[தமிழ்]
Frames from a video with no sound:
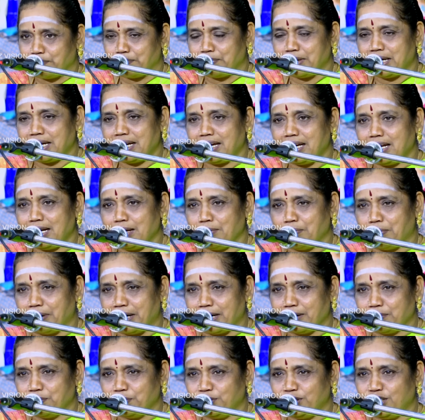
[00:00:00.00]
மேலே
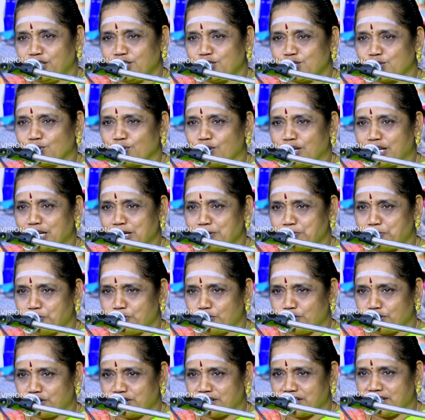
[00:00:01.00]
பழமுதிர் சோலைக்கு
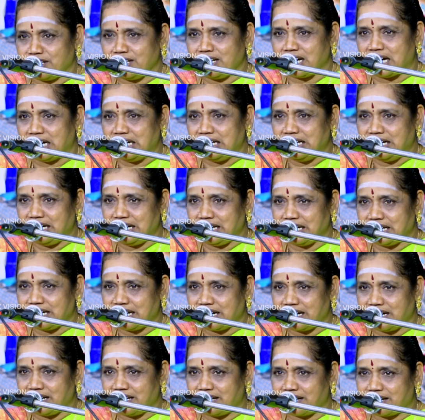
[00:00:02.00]
போகிறதுக்கு
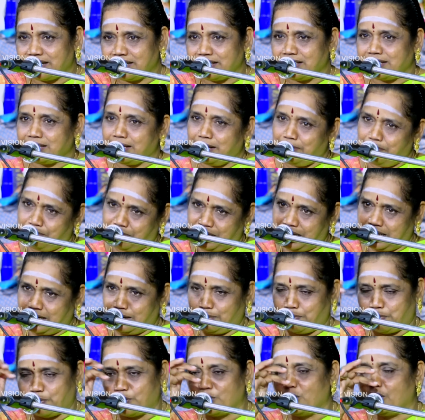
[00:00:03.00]
கல்லழகரில் இருந்து தான்
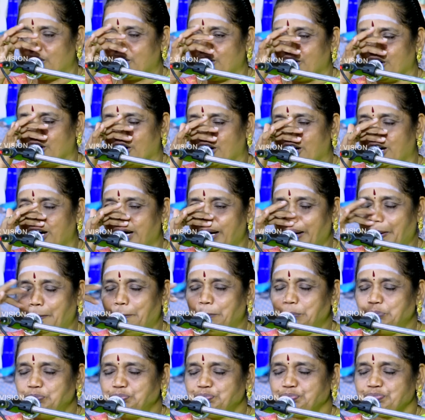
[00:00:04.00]
மேலே போகணும்
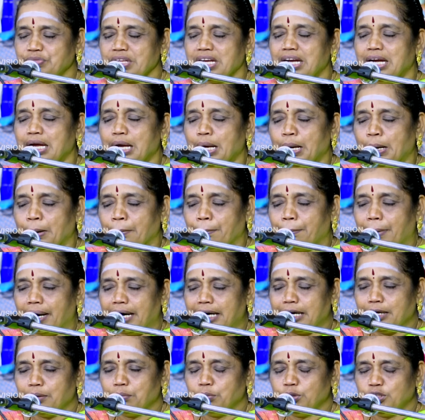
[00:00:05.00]

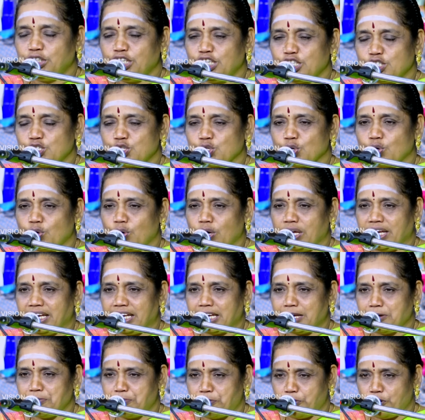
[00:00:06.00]
பழமுதிர்
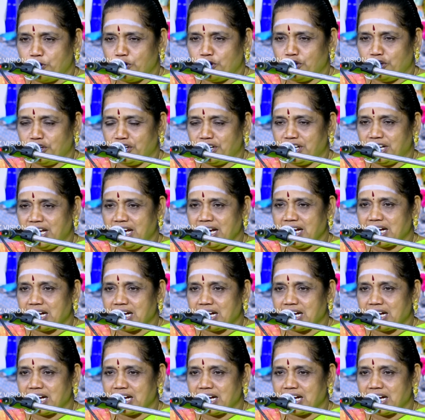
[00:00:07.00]
சோலைக்கு போகணும்னா